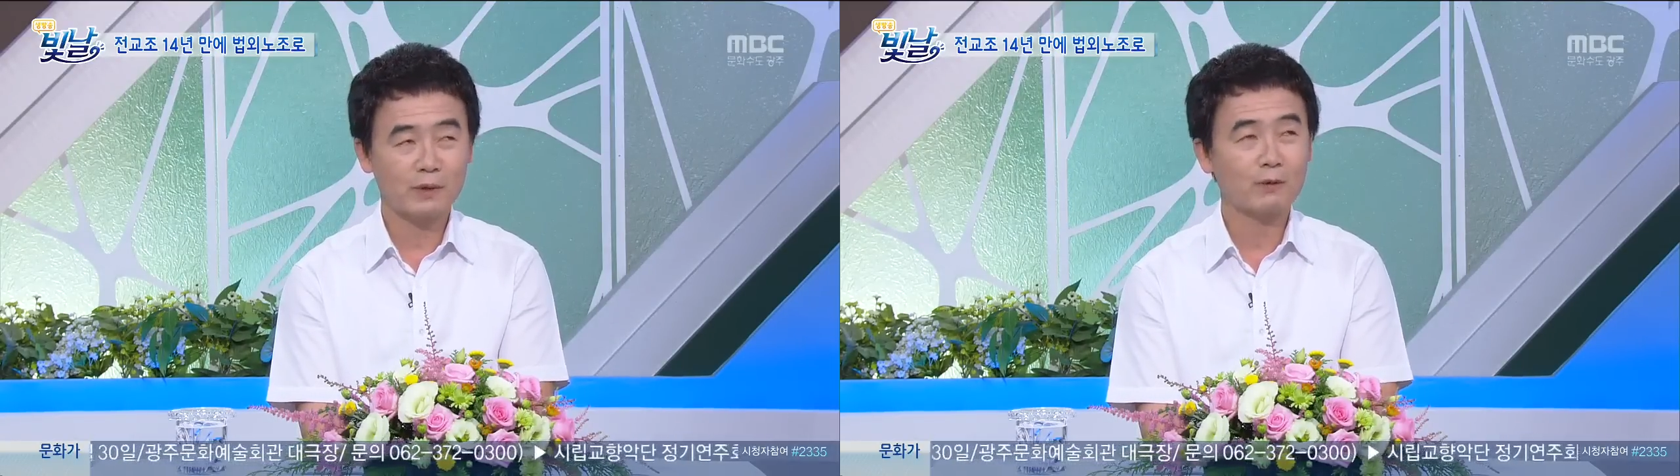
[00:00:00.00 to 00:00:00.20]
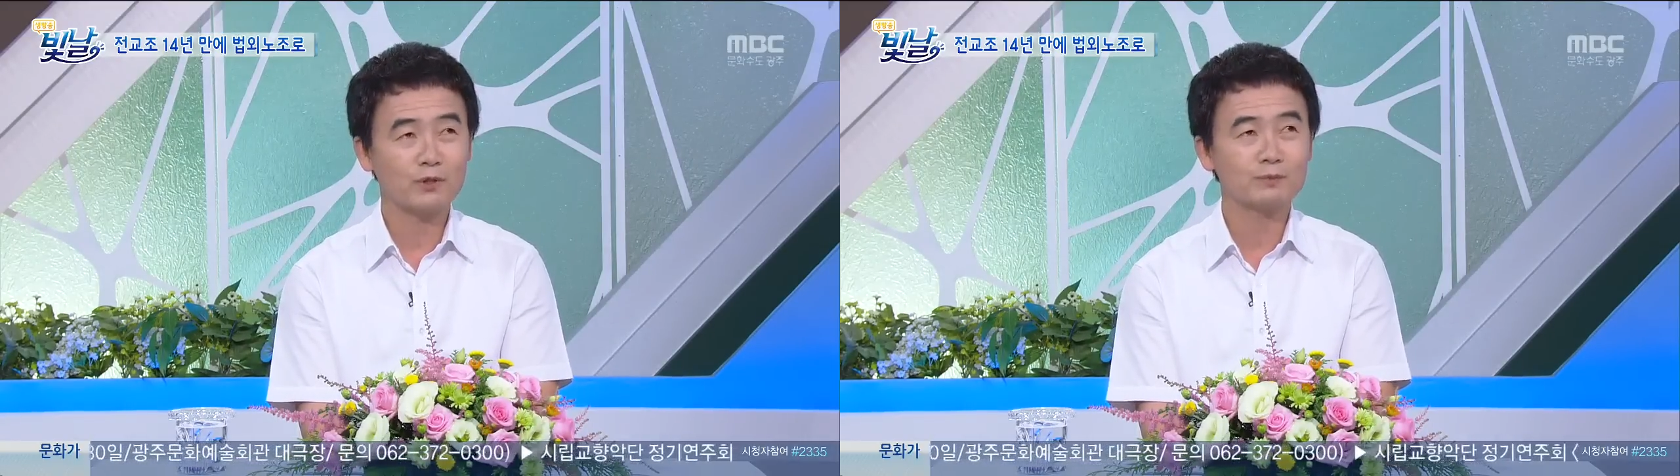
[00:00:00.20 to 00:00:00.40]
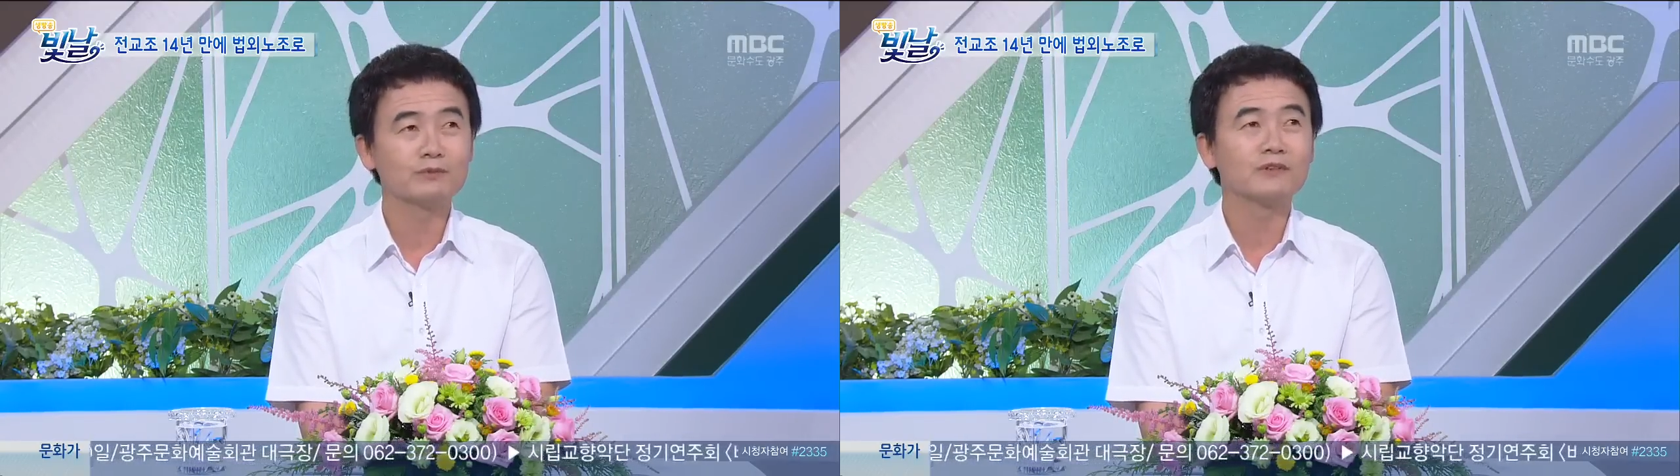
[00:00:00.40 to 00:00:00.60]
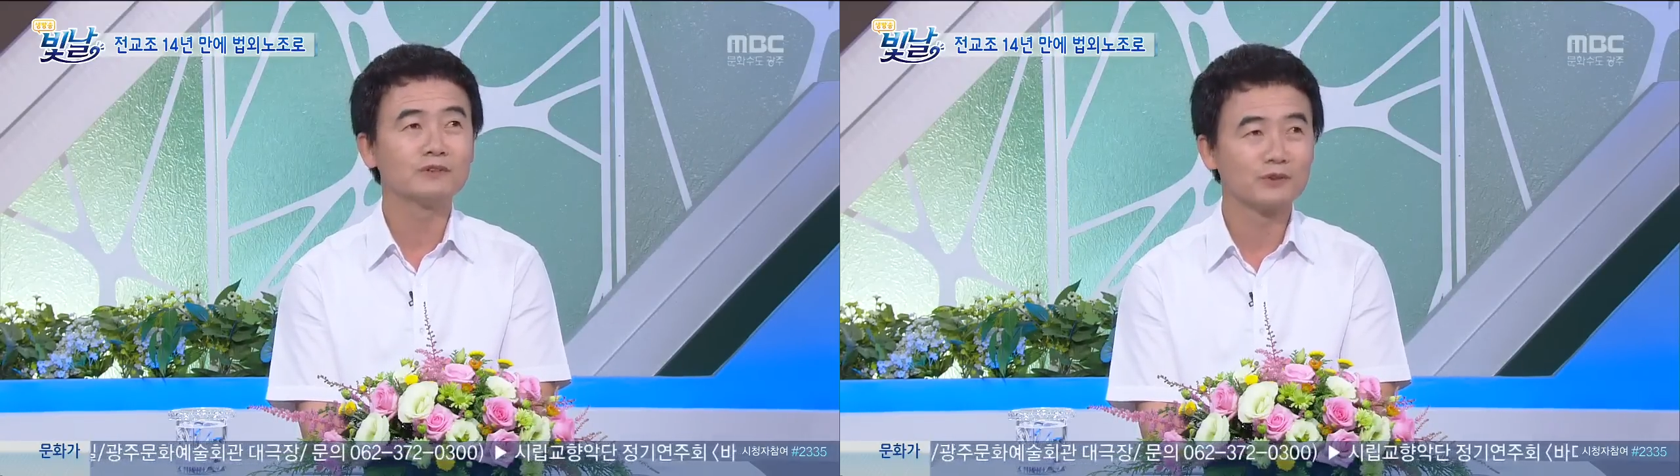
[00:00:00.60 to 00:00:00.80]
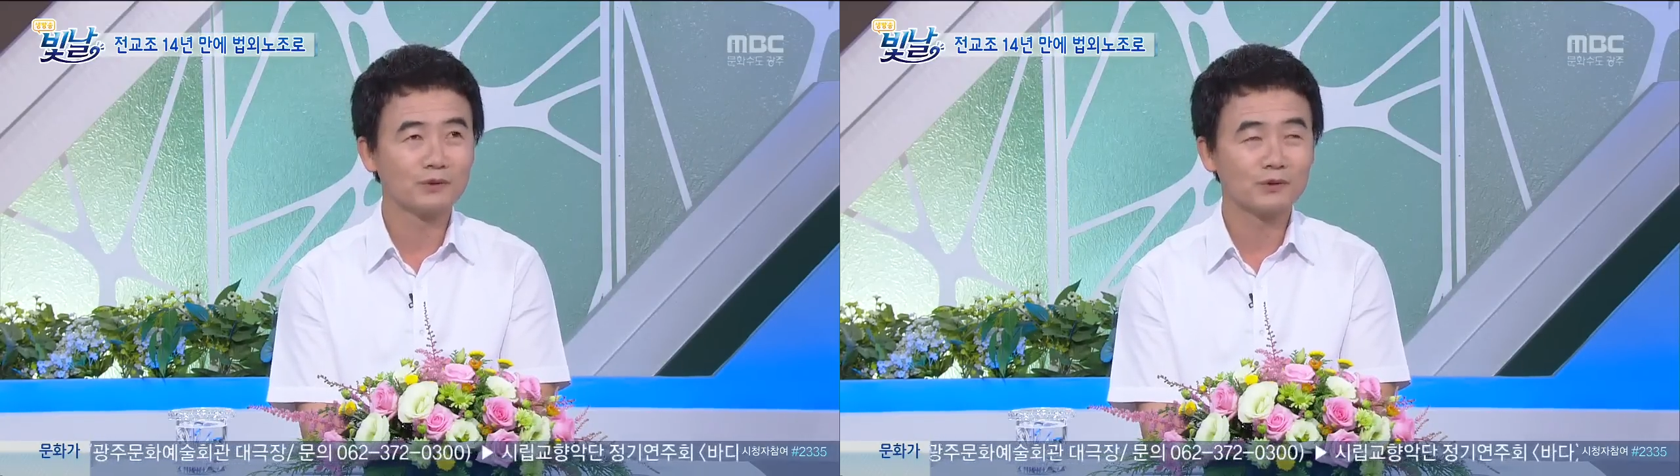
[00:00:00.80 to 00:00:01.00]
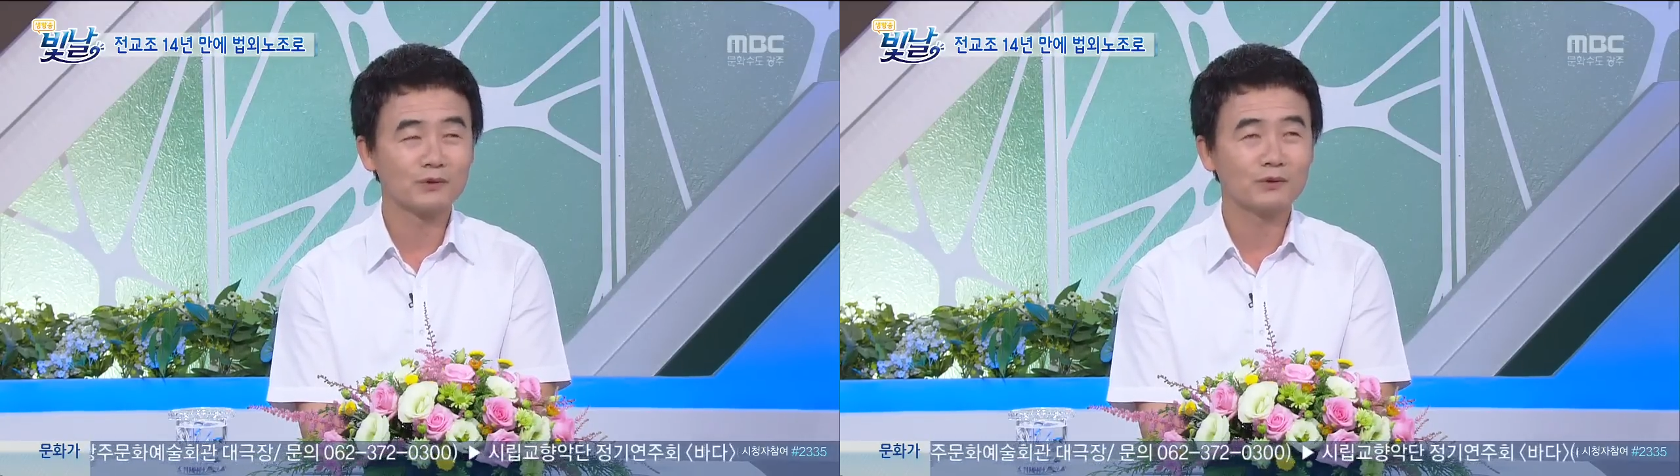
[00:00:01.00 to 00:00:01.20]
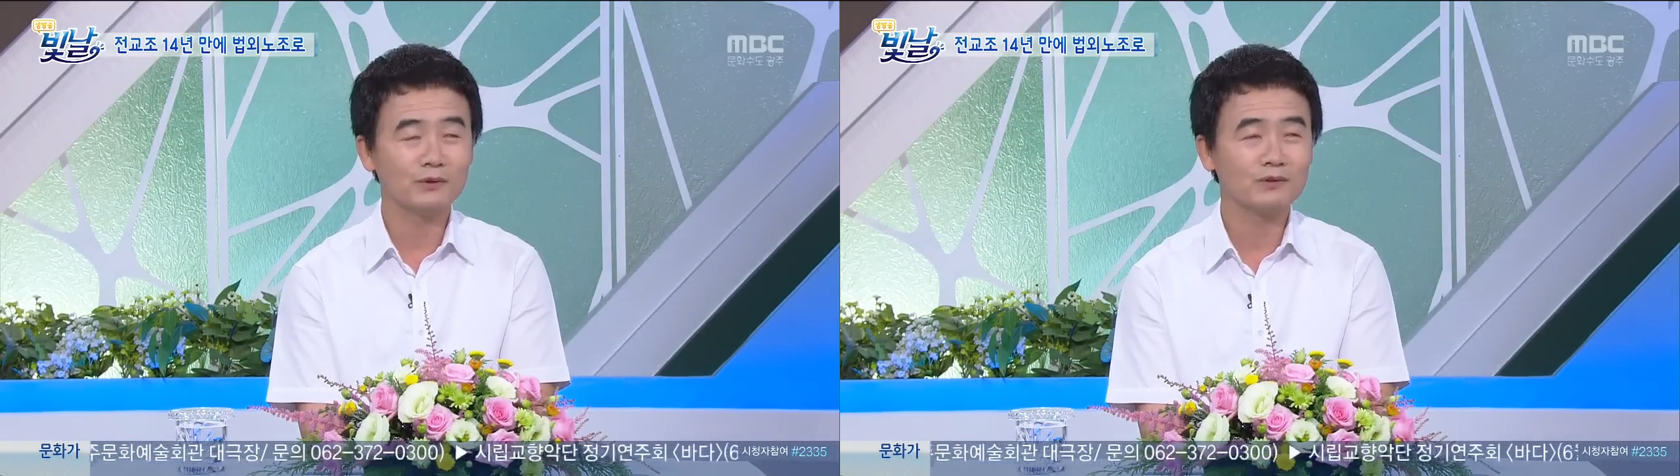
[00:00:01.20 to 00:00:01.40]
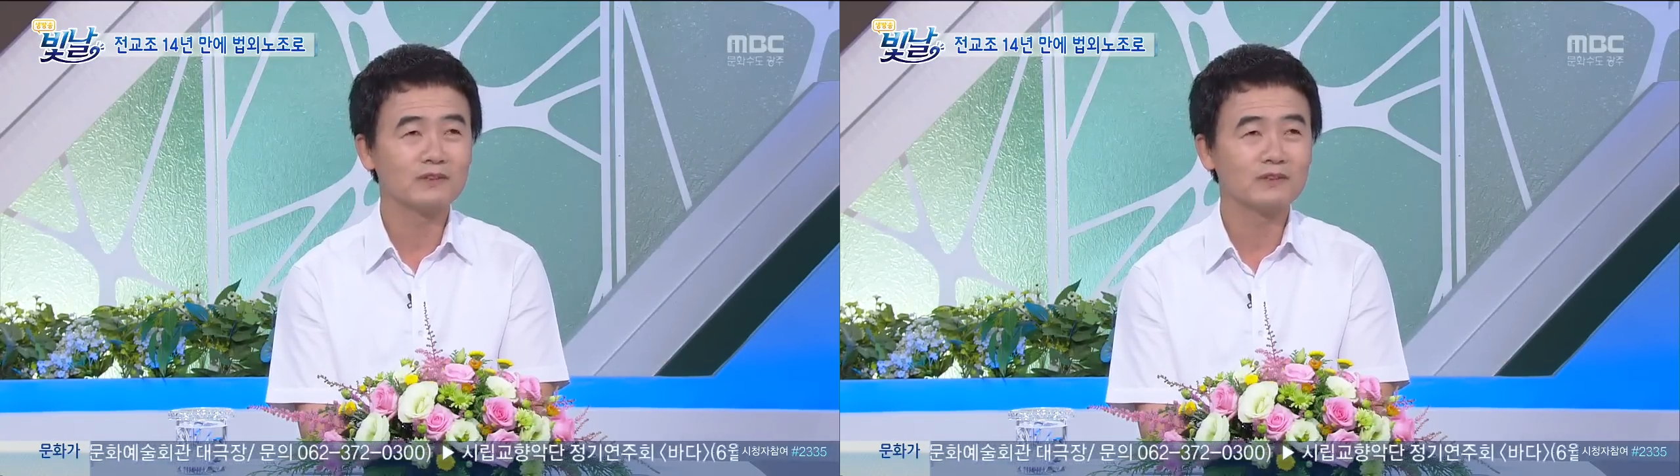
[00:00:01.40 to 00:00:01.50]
받고 싶은 것은 정교조고요.